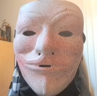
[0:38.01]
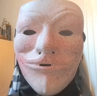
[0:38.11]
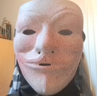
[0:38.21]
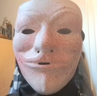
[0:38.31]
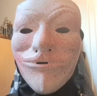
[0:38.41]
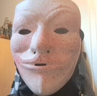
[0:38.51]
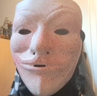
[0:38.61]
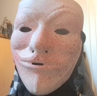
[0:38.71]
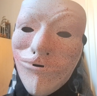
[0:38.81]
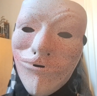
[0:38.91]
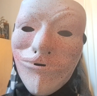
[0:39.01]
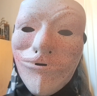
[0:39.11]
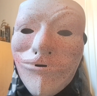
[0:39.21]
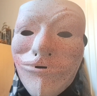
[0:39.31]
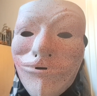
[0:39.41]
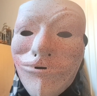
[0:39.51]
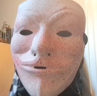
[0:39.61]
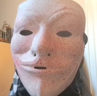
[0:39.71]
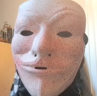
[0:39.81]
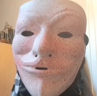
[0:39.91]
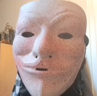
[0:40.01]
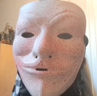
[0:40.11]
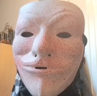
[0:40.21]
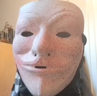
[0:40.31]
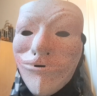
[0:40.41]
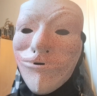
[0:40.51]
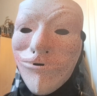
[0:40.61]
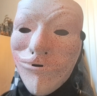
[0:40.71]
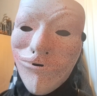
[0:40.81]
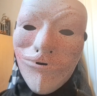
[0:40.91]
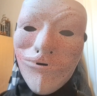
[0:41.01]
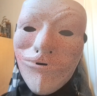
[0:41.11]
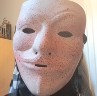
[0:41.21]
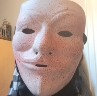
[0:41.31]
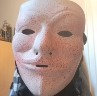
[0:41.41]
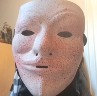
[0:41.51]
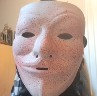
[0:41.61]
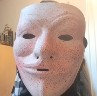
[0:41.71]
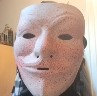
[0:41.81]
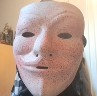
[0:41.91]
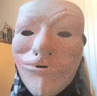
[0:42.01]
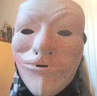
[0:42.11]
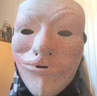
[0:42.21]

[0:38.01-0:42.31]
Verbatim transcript: Sie nehmen eine Abkürzung über das, ein altes Fabrikgelände